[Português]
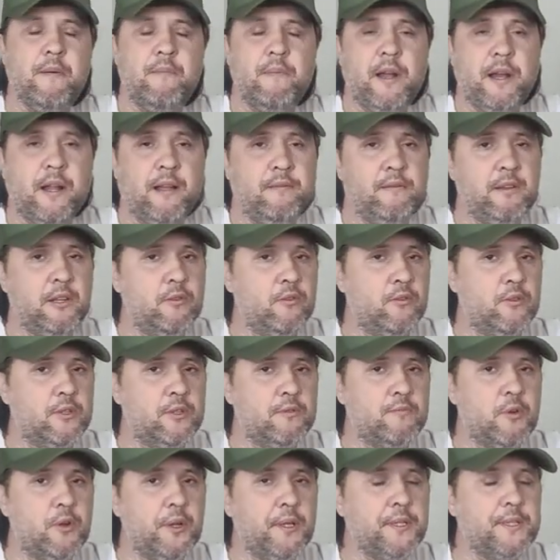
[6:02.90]
é
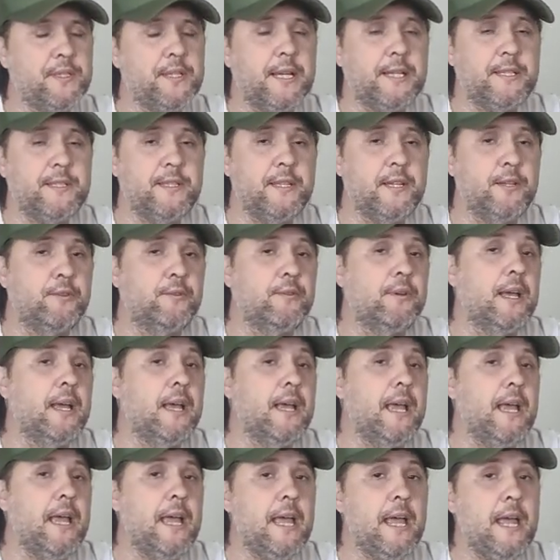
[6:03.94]
maravilhoso, meu índice de acerto
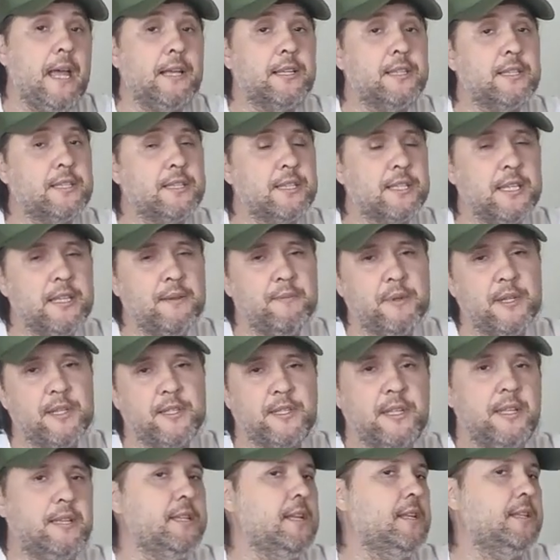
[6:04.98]
é acima de
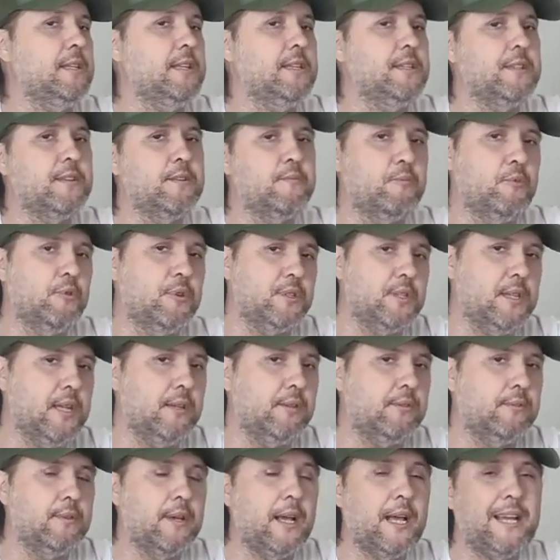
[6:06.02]

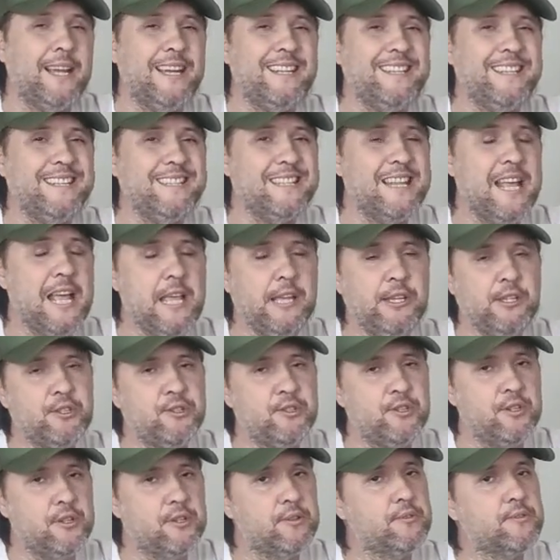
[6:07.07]
75%. A cada 10
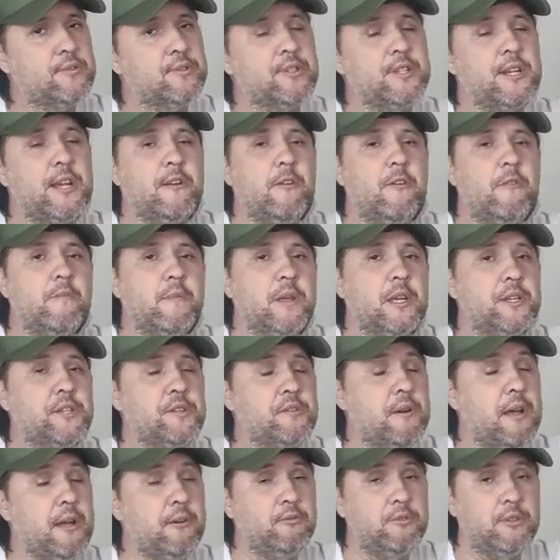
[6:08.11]
tiros, geralmente
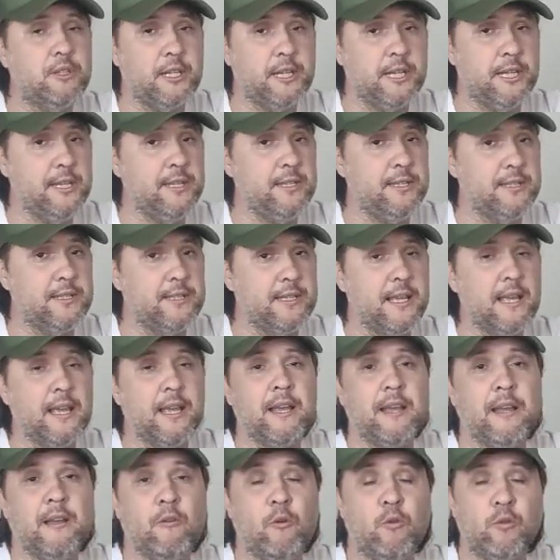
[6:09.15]
eu erro 3
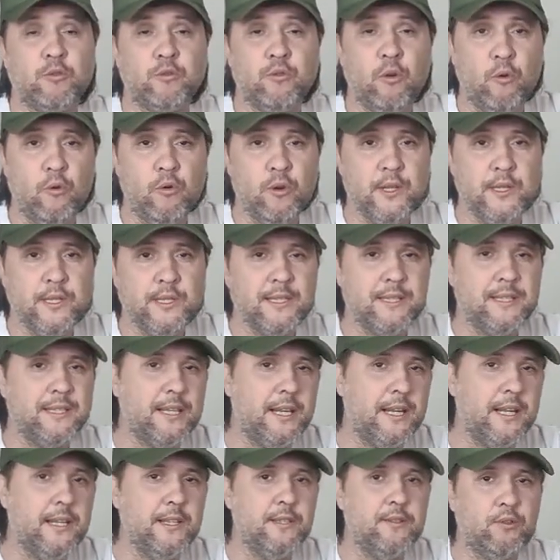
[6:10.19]
ou 2,
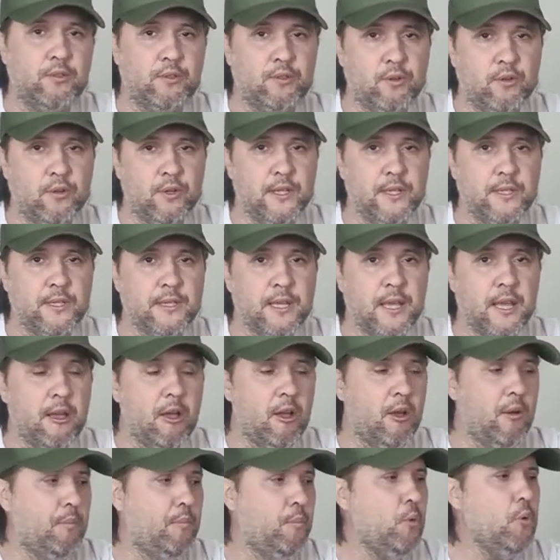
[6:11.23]
3 ou 2.
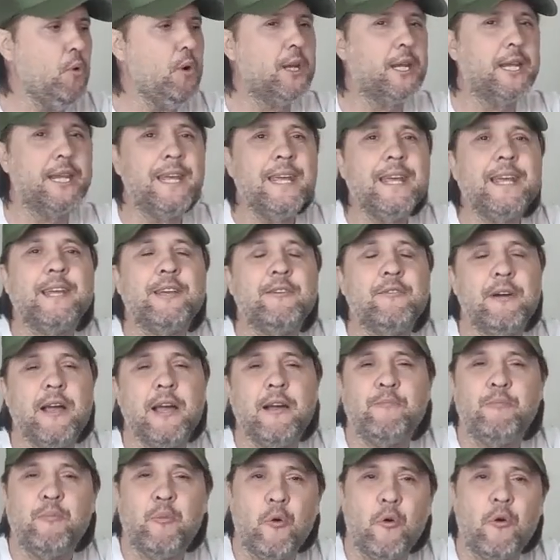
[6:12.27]
Por que, que eu
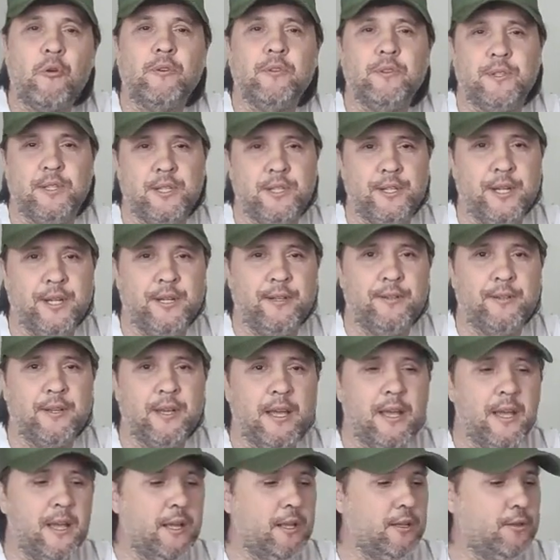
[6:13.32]
erro pouco desse
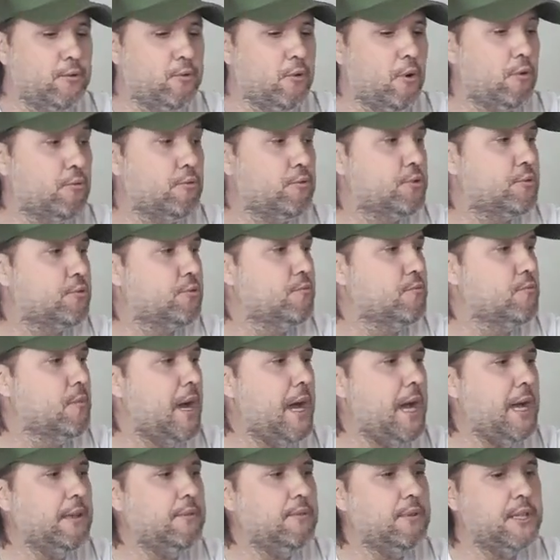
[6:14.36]
jeito? Estou
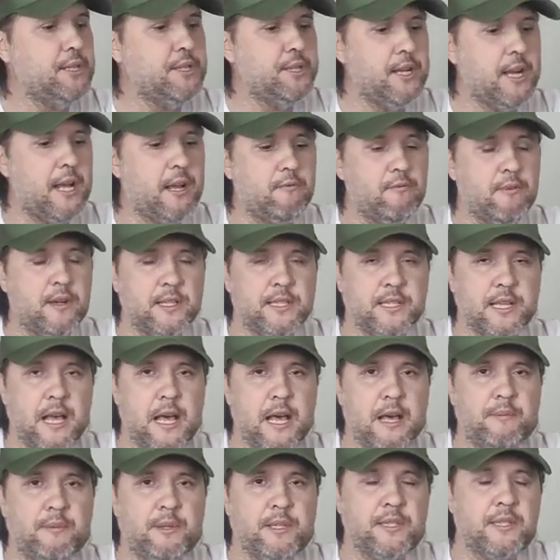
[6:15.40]
acostumado a atirar com as
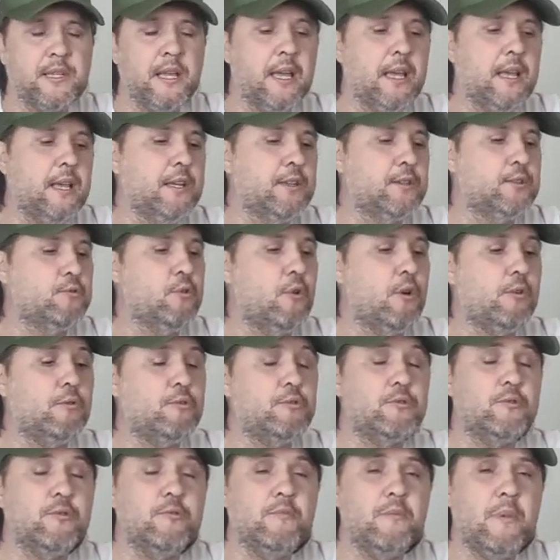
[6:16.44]
armas. Estou
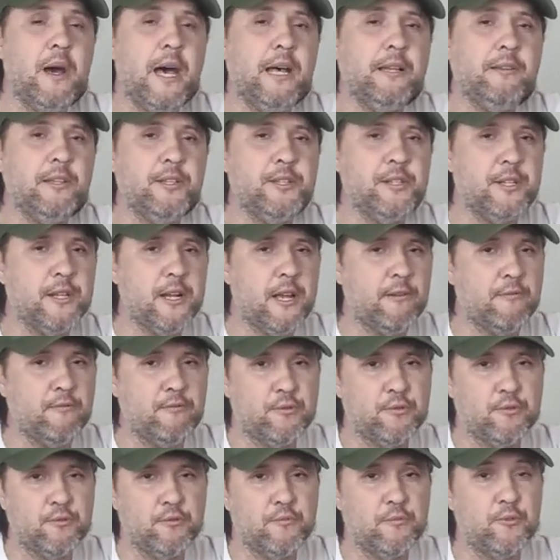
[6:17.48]
acostumado a atirar
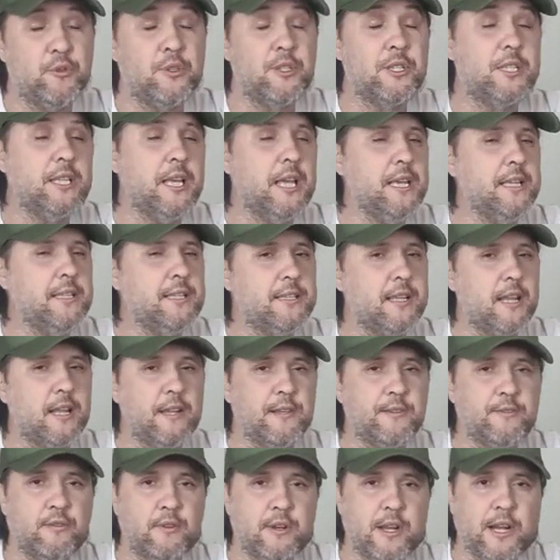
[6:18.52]
com chumbo. Sei
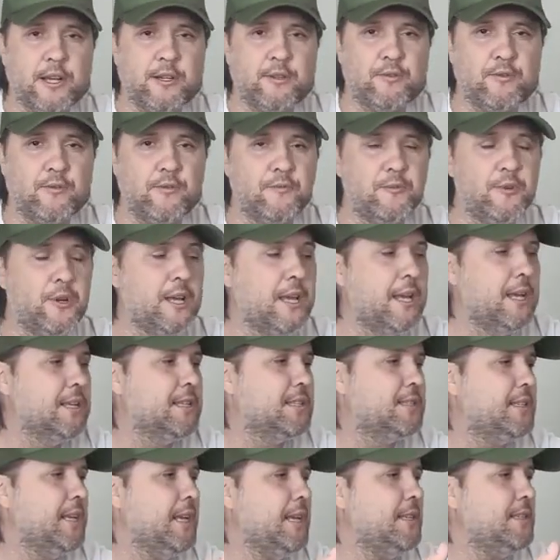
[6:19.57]
selecionar chumbo,
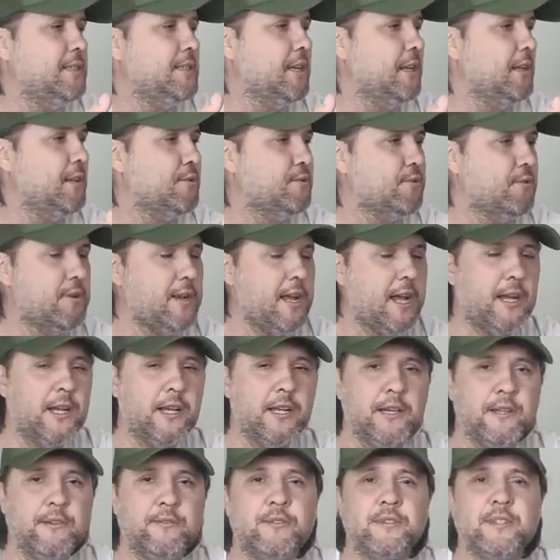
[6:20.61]
sei selecionar
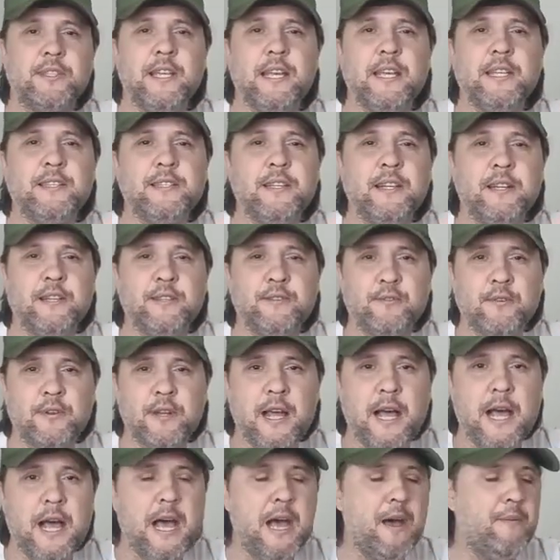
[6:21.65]
cano, sei
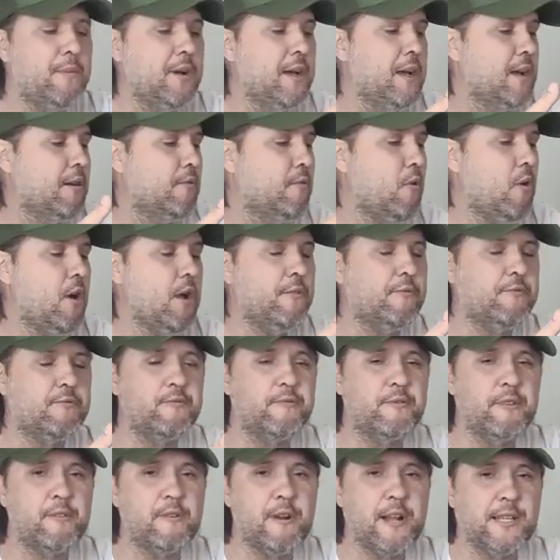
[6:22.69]
selecionar arma, qual é a
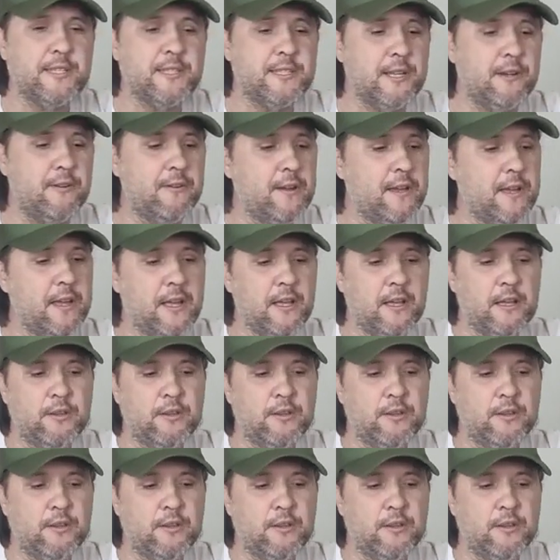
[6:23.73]
configuração.